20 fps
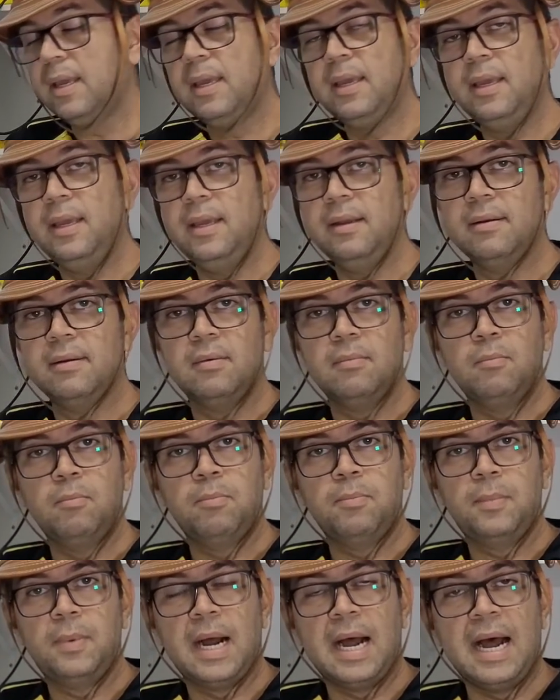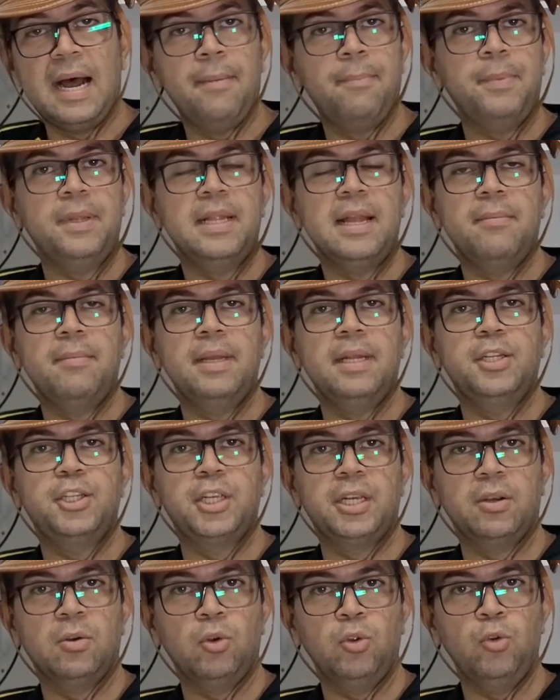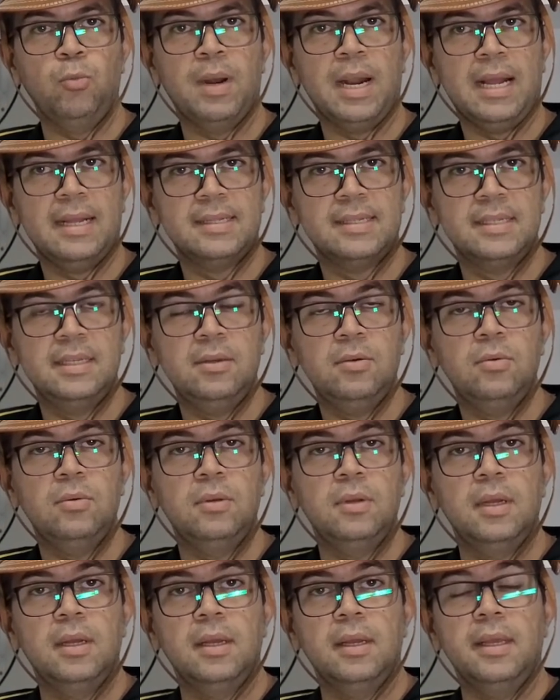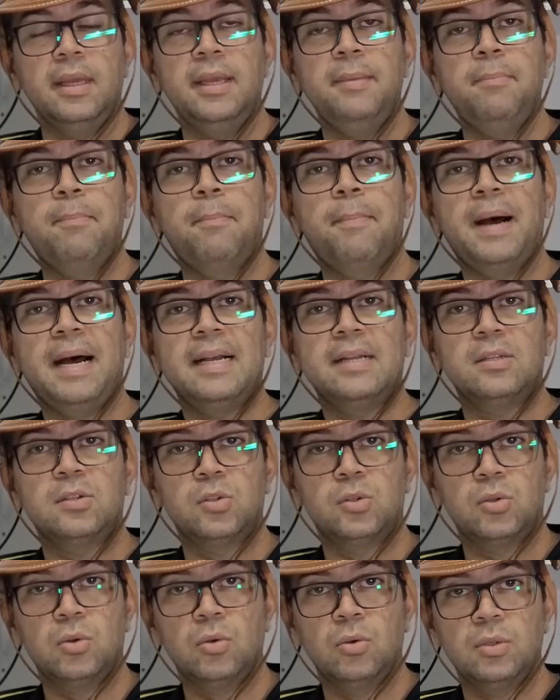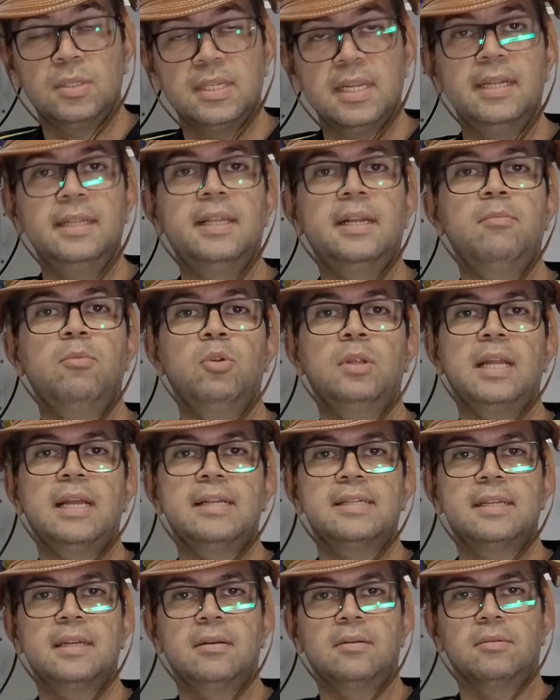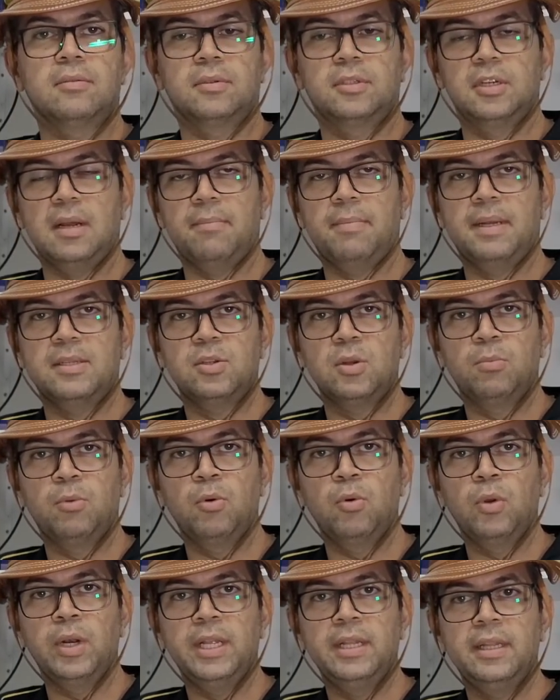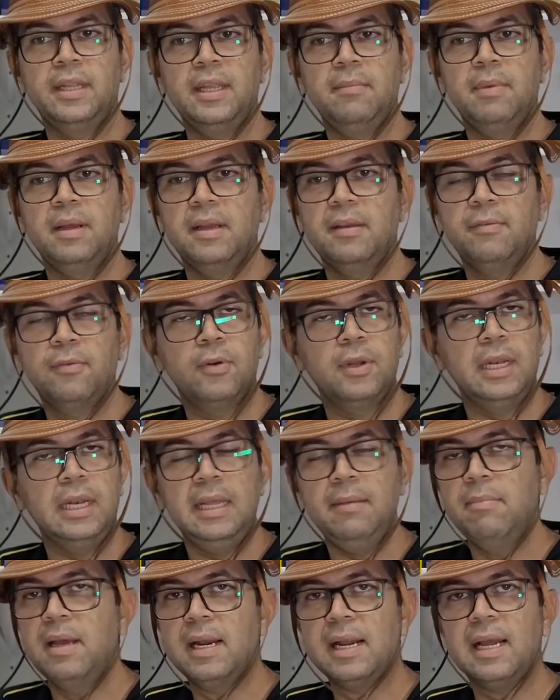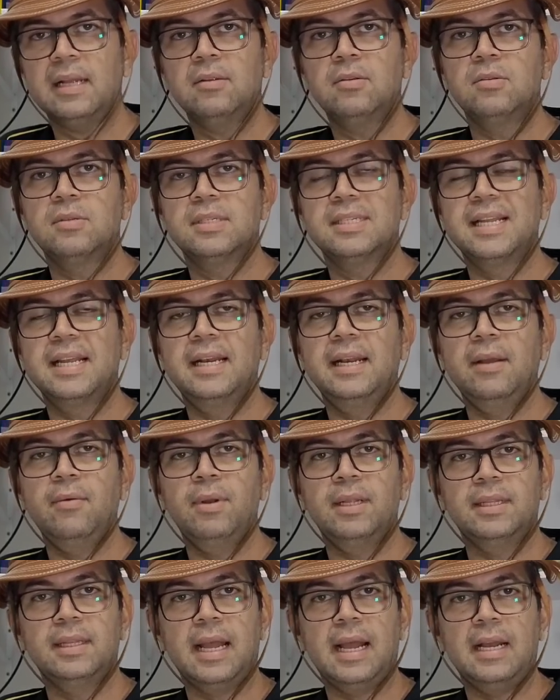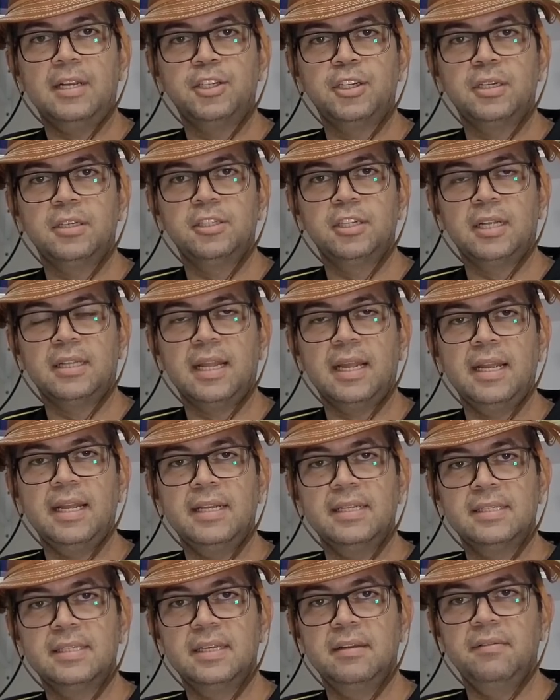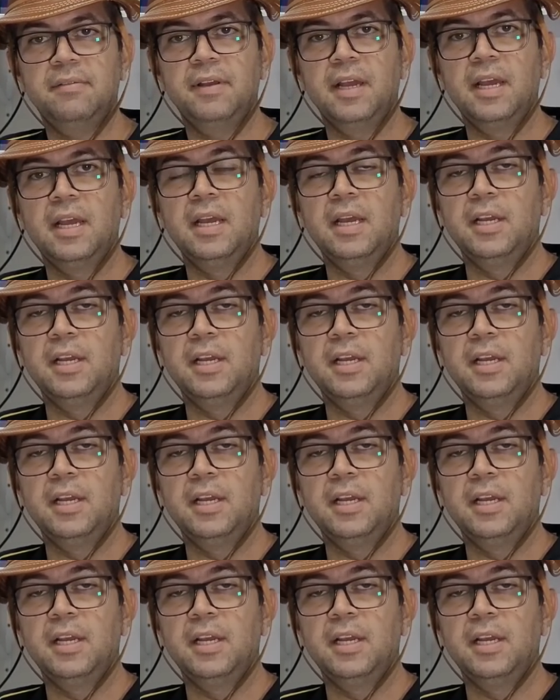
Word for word: E rapidamente chegou no Brasil e passou sem tributação. Já passou por Curitiba e foi liberado sem nenhuma taxa, já está em Recife